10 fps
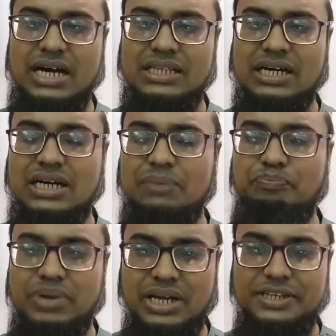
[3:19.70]
আধা কাপ
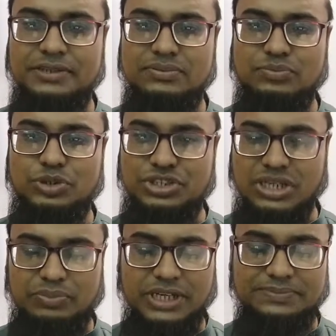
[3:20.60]
পানি
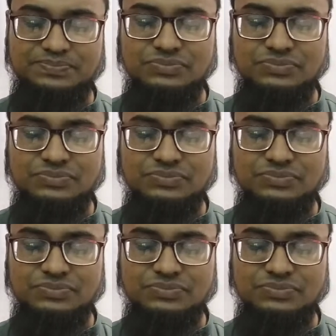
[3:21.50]
পরিষ্কার পানি